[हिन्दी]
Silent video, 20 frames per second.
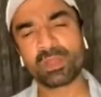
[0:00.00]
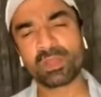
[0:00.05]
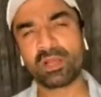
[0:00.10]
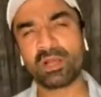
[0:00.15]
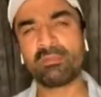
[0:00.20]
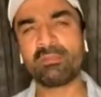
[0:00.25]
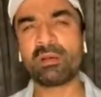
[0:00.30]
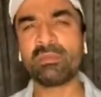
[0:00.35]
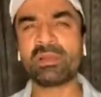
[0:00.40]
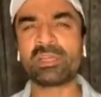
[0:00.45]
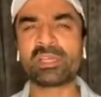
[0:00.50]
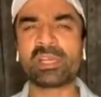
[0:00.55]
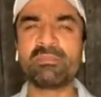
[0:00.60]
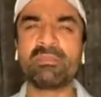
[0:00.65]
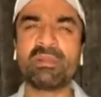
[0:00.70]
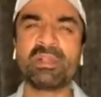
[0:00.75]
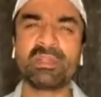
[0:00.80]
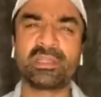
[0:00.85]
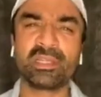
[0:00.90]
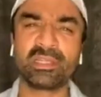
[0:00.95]
हम हमेशा
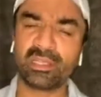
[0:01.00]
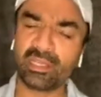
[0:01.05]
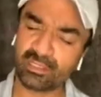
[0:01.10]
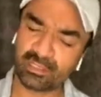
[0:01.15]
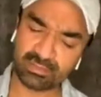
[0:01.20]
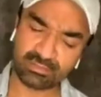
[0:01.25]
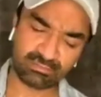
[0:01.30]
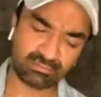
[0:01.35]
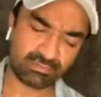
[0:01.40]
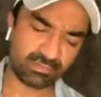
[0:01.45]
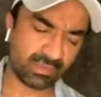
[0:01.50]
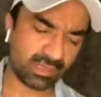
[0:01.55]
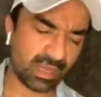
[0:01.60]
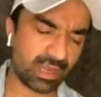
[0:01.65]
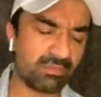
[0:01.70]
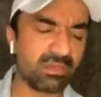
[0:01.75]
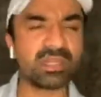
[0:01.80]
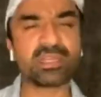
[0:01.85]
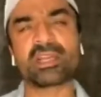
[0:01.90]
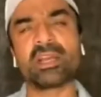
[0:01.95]
मिलते थे
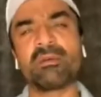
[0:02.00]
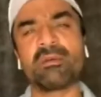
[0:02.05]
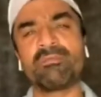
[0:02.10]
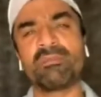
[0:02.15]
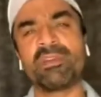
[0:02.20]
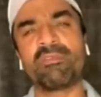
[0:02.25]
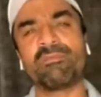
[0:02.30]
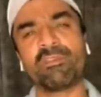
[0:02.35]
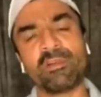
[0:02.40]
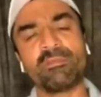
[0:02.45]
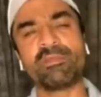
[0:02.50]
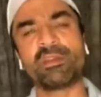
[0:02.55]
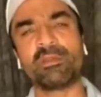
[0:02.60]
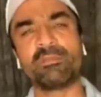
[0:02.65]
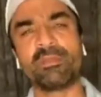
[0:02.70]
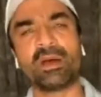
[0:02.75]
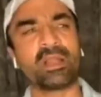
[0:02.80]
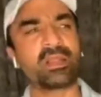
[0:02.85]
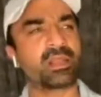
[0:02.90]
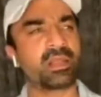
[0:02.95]
हमेशा अपनी फिल्म
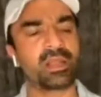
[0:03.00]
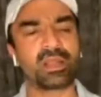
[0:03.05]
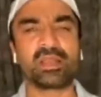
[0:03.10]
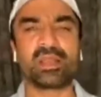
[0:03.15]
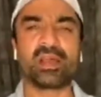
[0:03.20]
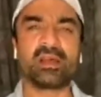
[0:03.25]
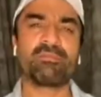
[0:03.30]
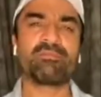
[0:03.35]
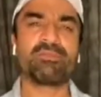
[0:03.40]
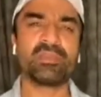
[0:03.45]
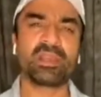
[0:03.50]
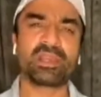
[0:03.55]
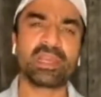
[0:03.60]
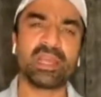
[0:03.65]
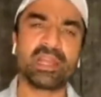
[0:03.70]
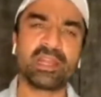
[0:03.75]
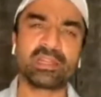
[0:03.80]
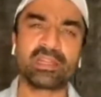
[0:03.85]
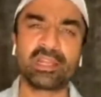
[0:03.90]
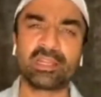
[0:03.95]
की बात करना अपने
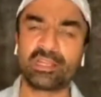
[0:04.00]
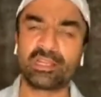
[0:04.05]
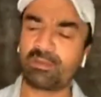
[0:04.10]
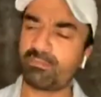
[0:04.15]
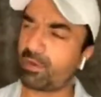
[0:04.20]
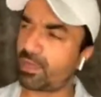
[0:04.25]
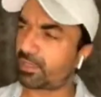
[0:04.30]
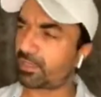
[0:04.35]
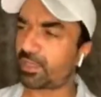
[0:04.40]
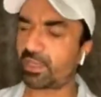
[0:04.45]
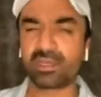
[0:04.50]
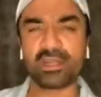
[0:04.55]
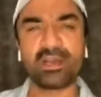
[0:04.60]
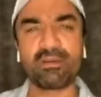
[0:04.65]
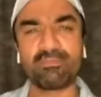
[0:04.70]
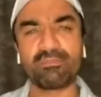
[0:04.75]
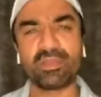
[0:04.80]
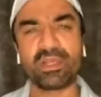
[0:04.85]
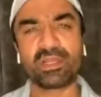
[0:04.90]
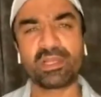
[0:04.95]
कैरेक्टर की बात करना
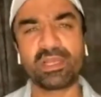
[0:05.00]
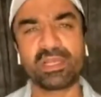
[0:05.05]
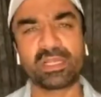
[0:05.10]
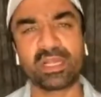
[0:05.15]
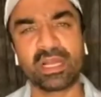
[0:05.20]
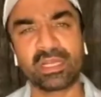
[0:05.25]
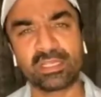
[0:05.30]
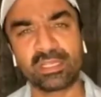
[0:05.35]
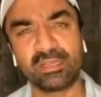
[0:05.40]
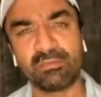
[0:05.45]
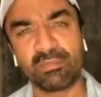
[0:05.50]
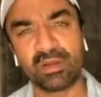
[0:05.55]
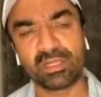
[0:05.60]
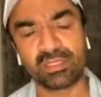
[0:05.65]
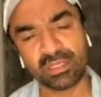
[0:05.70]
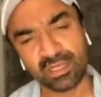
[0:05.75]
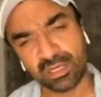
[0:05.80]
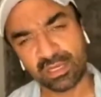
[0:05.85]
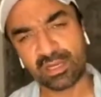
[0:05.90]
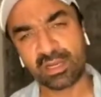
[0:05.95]
अपने किरदार की
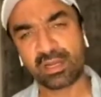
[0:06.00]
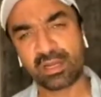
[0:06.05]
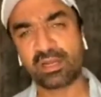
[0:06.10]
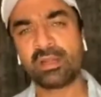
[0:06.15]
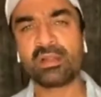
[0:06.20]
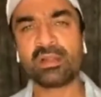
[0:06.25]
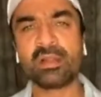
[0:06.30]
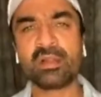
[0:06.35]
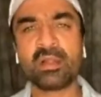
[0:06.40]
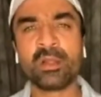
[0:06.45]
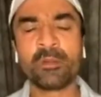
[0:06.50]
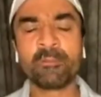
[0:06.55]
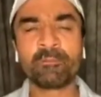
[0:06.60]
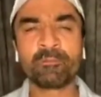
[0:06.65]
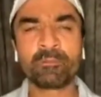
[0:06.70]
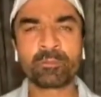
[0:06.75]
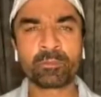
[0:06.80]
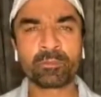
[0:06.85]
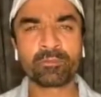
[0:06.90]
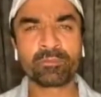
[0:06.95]
बात करना
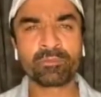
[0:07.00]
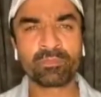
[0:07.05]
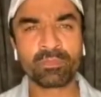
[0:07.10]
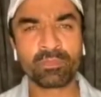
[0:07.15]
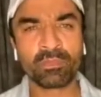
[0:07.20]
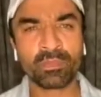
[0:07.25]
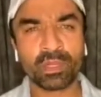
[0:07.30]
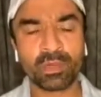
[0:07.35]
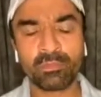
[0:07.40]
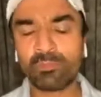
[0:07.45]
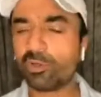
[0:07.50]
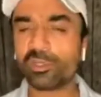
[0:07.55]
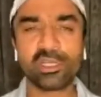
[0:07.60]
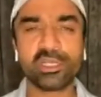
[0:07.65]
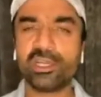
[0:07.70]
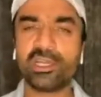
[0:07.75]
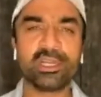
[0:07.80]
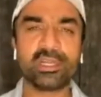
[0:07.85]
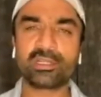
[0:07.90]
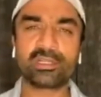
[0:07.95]

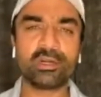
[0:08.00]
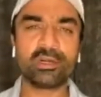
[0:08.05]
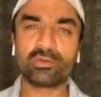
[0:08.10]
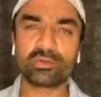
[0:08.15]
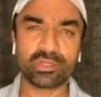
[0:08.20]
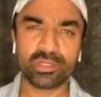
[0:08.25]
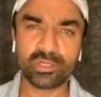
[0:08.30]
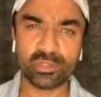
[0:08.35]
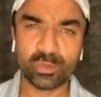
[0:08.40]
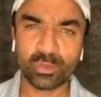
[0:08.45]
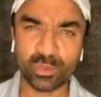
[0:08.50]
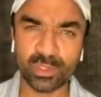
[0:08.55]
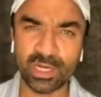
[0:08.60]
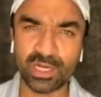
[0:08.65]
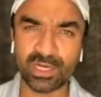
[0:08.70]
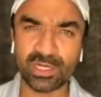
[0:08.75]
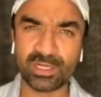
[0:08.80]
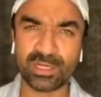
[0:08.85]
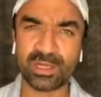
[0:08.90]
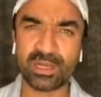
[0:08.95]
मुझे नहीं लगता उसने
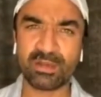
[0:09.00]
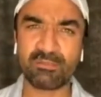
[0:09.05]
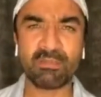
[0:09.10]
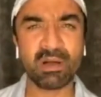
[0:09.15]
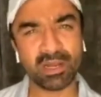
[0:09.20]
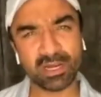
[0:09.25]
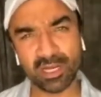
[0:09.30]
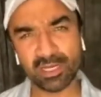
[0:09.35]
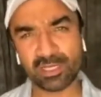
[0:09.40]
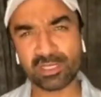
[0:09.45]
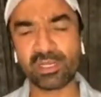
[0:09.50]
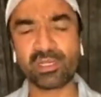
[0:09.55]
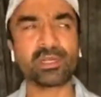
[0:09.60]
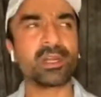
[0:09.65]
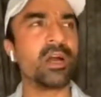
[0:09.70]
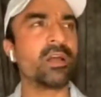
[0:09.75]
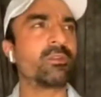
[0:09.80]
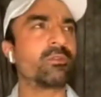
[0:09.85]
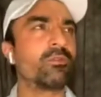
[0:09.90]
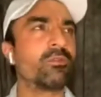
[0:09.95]
सुसाइड किया है महाराष्ट्र
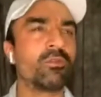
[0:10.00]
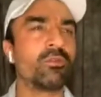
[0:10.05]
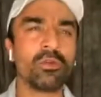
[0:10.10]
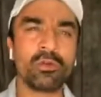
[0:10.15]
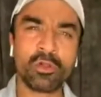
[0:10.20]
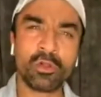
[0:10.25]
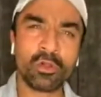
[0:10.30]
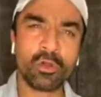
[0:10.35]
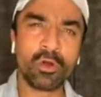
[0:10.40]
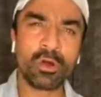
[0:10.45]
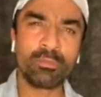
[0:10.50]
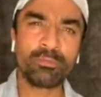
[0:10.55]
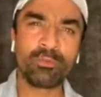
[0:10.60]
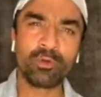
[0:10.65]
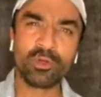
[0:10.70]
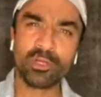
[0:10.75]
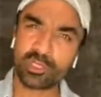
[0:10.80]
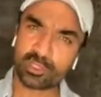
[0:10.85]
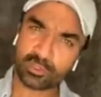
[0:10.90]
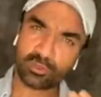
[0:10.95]
सरकार को और
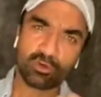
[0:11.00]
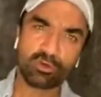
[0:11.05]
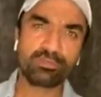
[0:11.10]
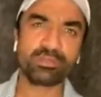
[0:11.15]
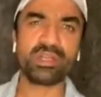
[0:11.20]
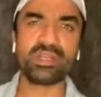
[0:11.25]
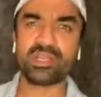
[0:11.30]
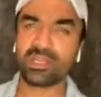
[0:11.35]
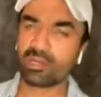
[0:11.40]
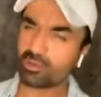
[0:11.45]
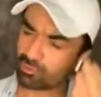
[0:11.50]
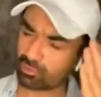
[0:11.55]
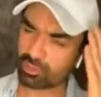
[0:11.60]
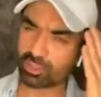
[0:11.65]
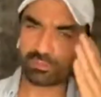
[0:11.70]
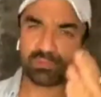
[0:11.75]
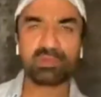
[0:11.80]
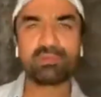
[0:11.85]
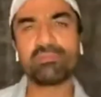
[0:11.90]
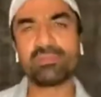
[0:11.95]
पुलिस को और मीडिया को
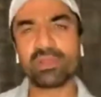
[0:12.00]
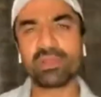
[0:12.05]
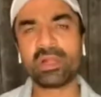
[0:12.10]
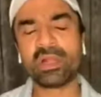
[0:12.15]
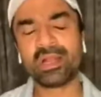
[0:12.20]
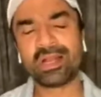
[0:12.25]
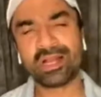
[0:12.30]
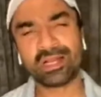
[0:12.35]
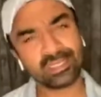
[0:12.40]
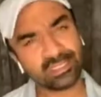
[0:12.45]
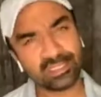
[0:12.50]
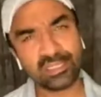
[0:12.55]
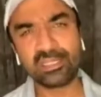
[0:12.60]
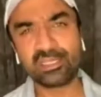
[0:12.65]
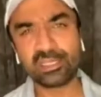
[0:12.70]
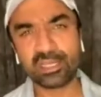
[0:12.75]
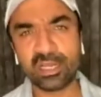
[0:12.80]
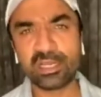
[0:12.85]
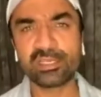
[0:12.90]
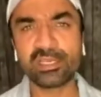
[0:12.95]
इसमें अच्छी
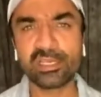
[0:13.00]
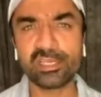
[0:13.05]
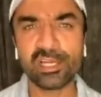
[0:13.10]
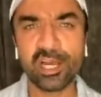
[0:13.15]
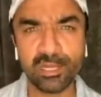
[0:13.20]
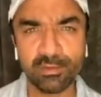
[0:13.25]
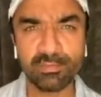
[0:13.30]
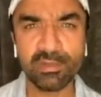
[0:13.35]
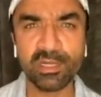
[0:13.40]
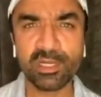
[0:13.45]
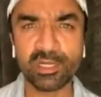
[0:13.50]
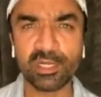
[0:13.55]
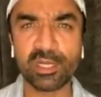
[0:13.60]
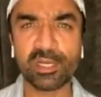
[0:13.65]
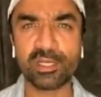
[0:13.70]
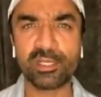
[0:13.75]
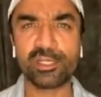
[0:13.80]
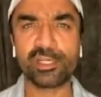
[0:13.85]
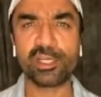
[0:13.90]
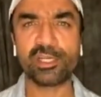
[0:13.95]
तरह से छानबीन
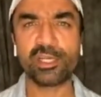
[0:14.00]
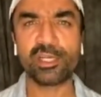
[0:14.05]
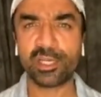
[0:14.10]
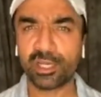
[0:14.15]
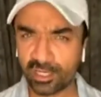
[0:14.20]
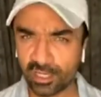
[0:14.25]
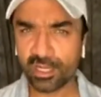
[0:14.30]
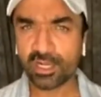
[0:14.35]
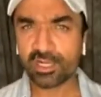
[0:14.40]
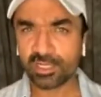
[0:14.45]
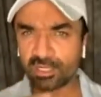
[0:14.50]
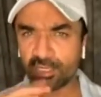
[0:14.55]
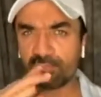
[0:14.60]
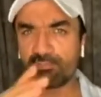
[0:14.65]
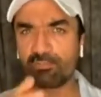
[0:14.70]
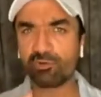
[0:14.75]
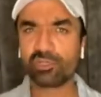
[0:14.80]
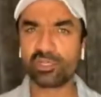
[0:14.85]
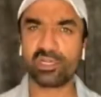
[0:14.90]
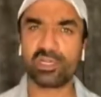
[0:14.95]
करनी चाहिए
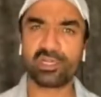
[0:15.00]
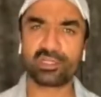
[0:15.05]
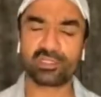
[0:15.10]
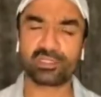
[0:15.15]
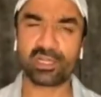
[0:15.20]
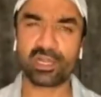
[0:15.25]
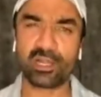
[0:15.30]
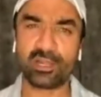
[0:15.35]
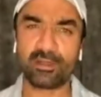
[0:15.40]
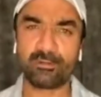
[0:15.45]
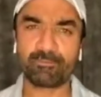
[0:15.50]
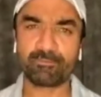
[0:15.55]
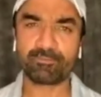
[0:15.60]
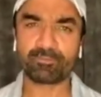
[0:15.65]
ये मुझे लगता है